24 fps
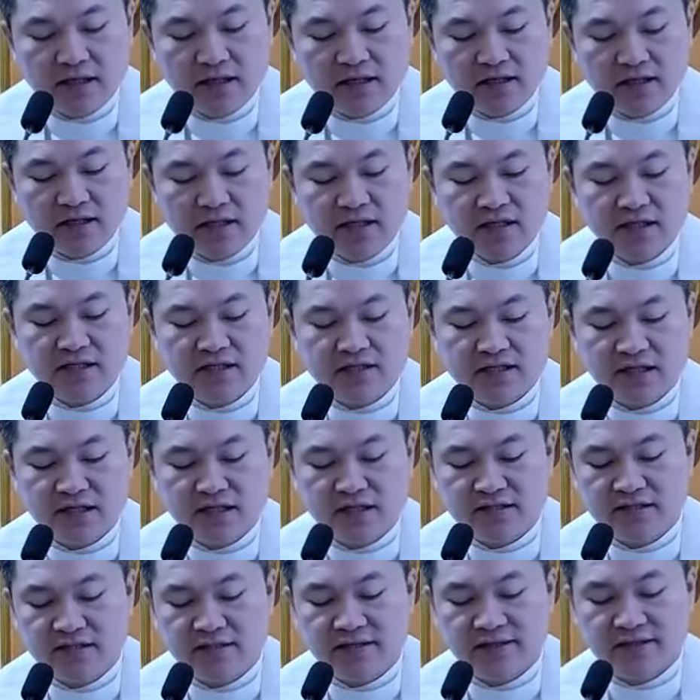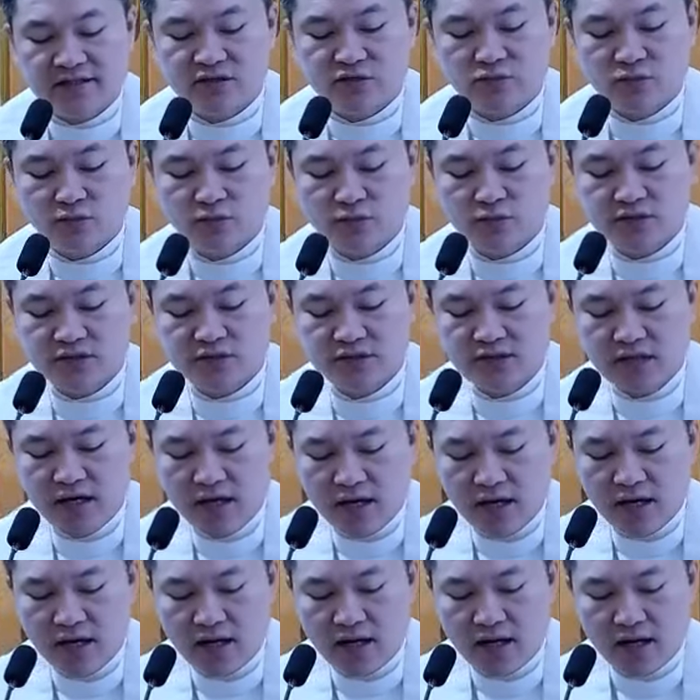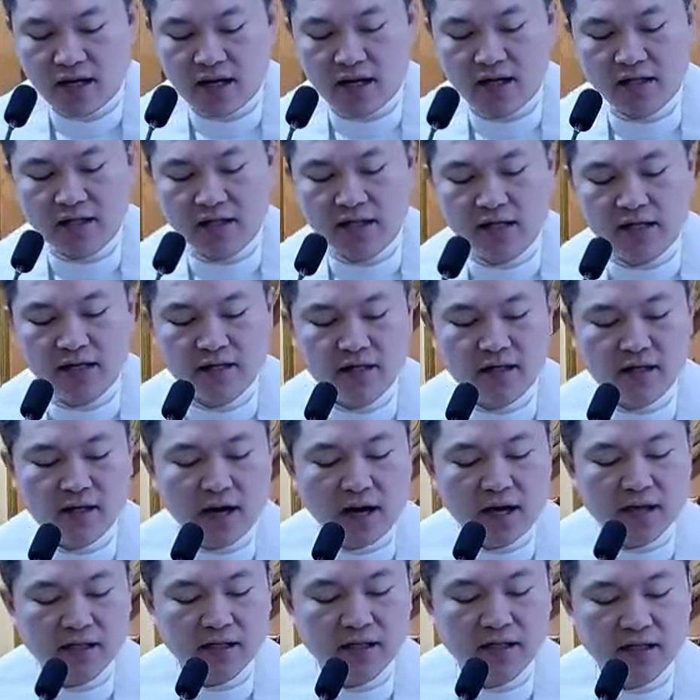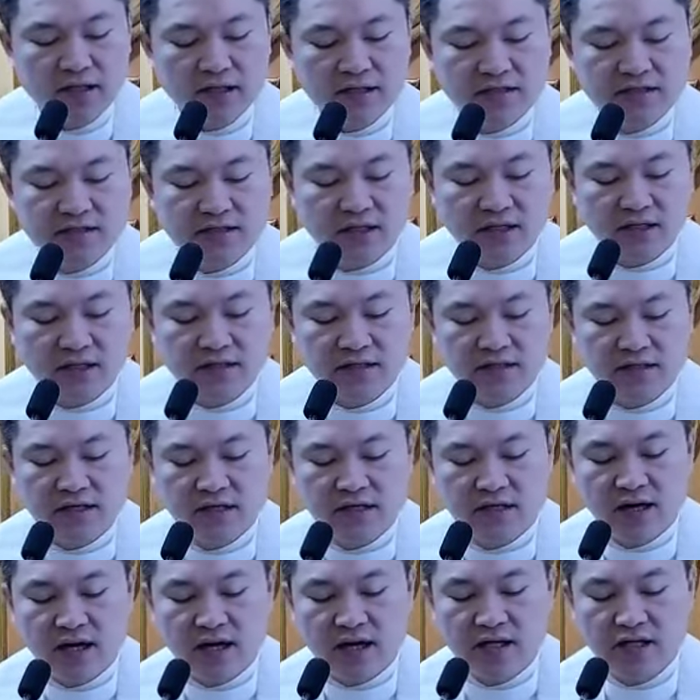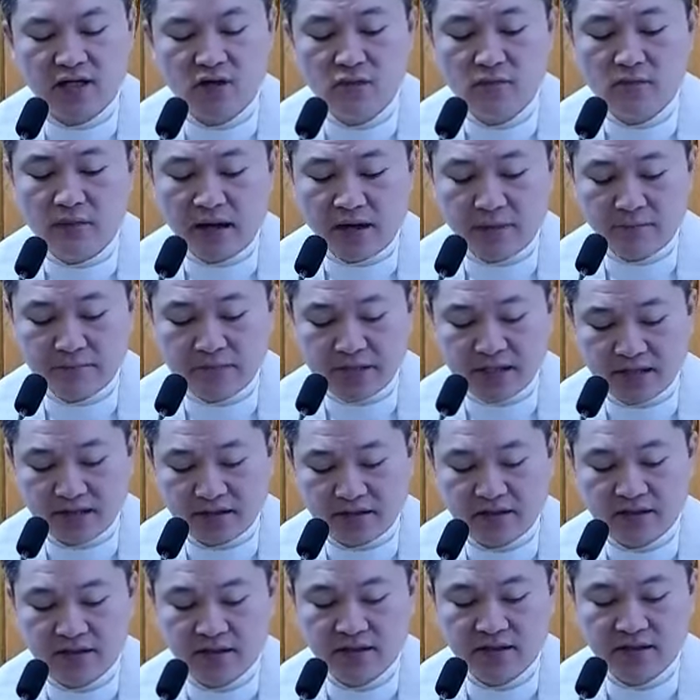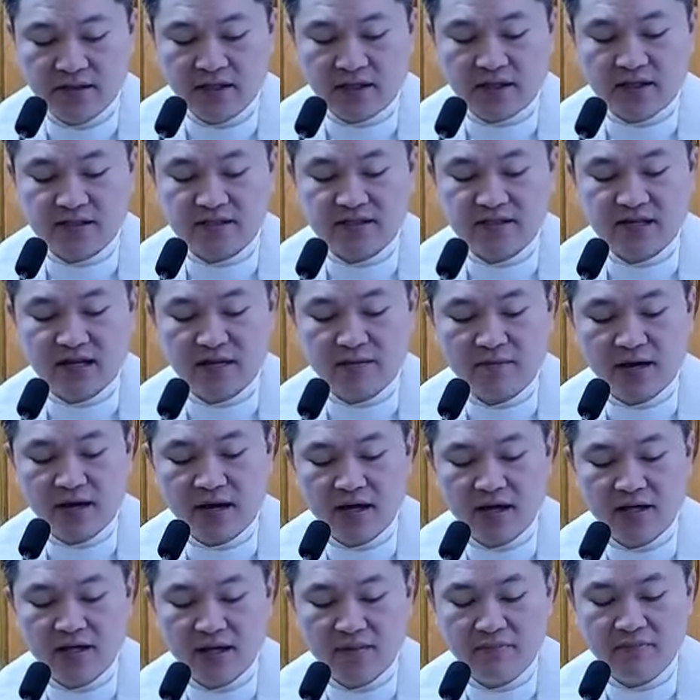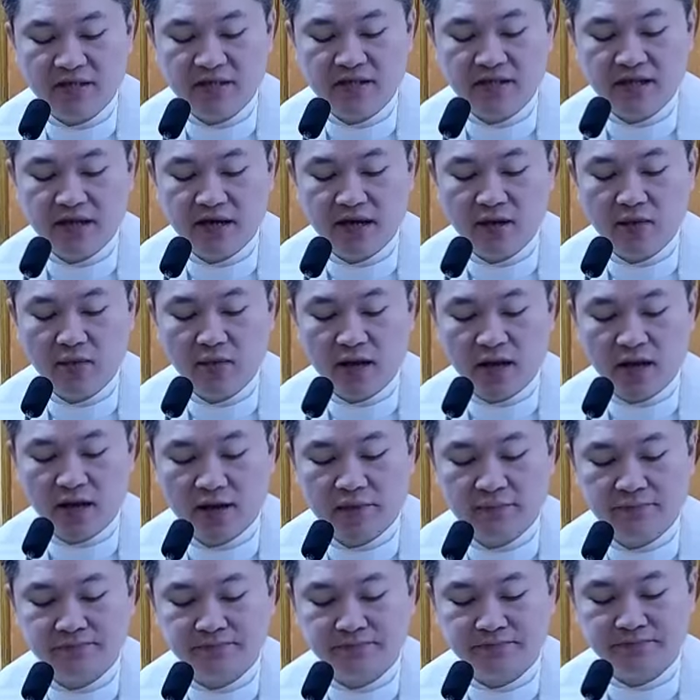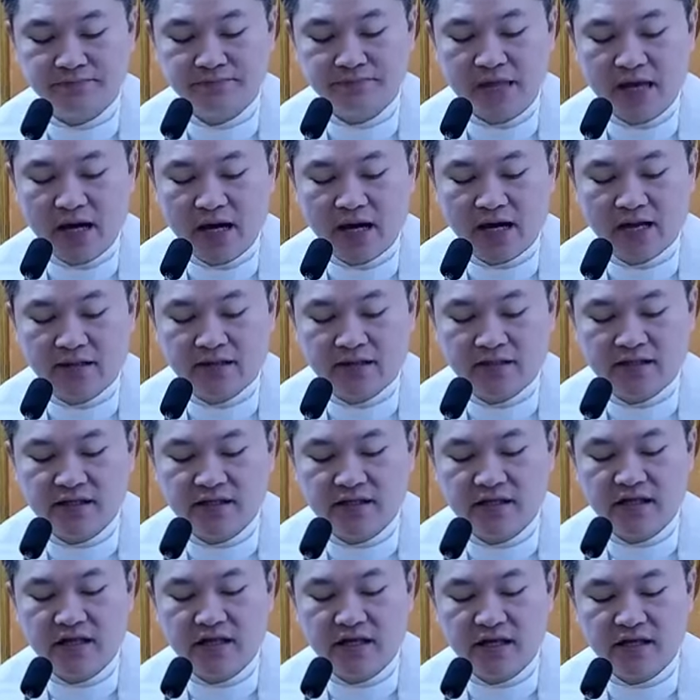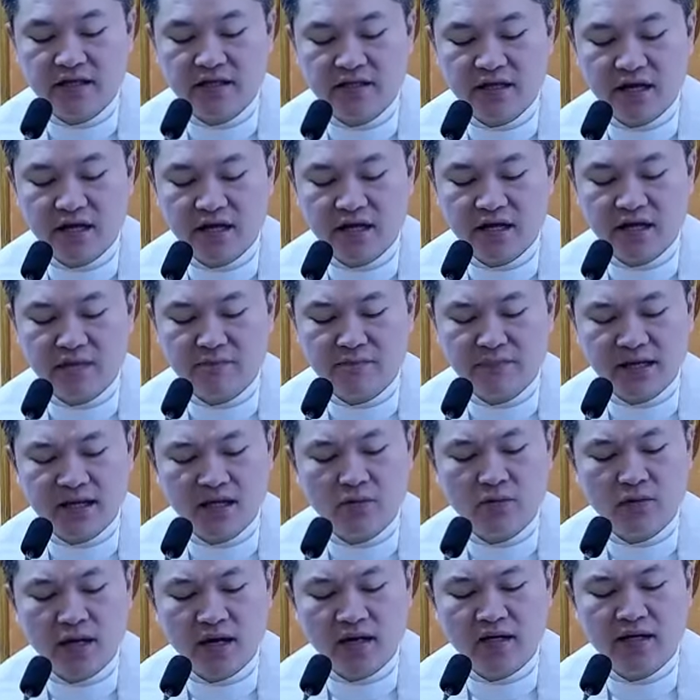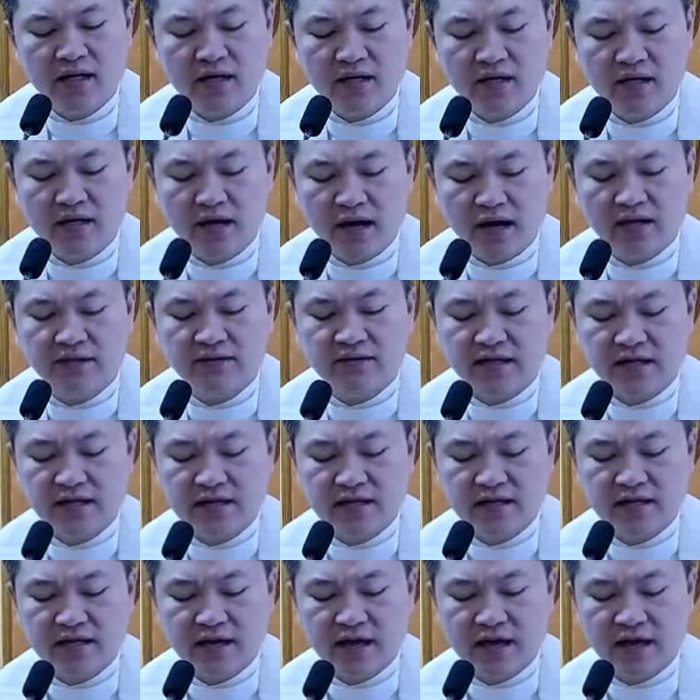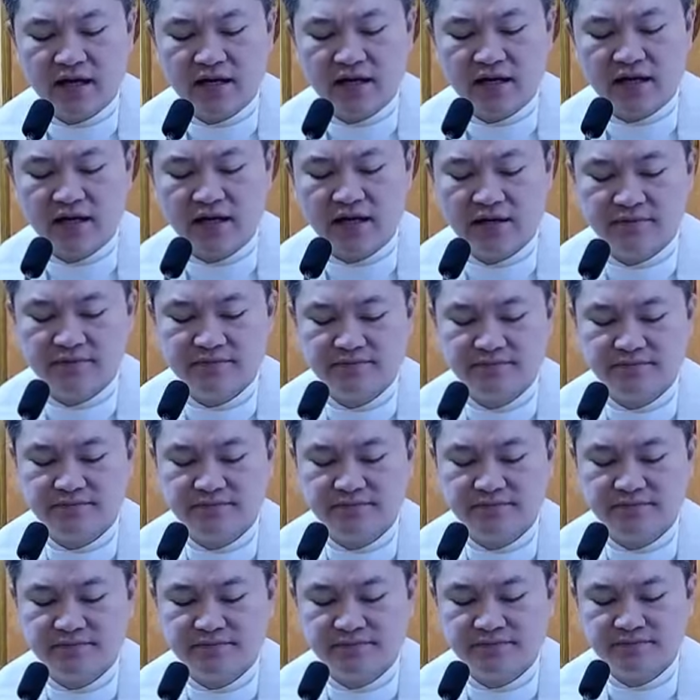Nang nag-iisa na si Jesus, ang ilang nakarinig sa kanya ay lumapit na kasama ang labindalawa at hiniling na ipaliwanag ang talinhaga.